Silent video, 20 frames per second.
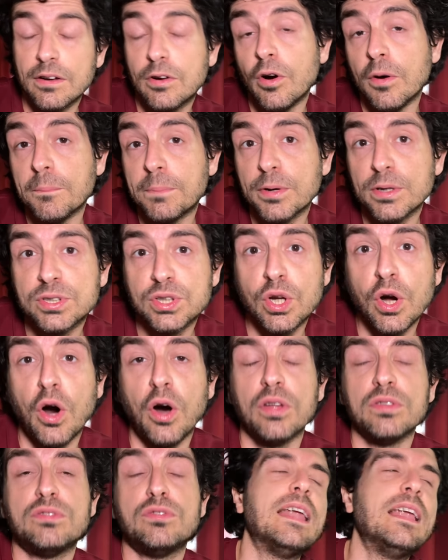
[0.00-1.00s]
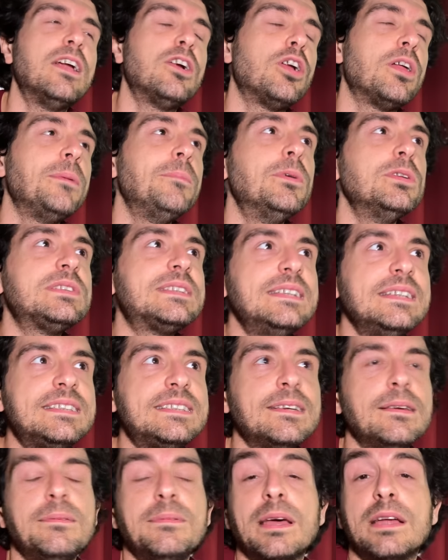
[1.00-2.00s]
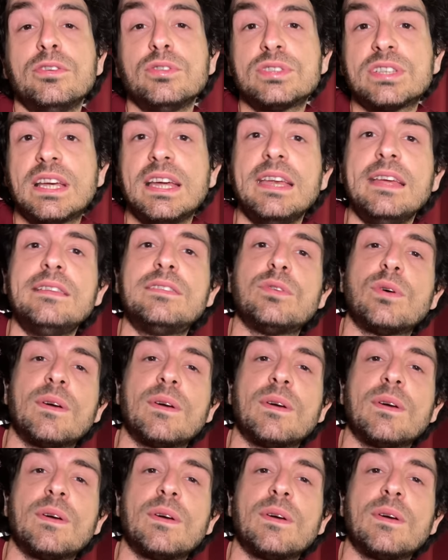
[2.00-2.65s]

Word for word: compro sconto. Erano in moltissimi mi hanno scritto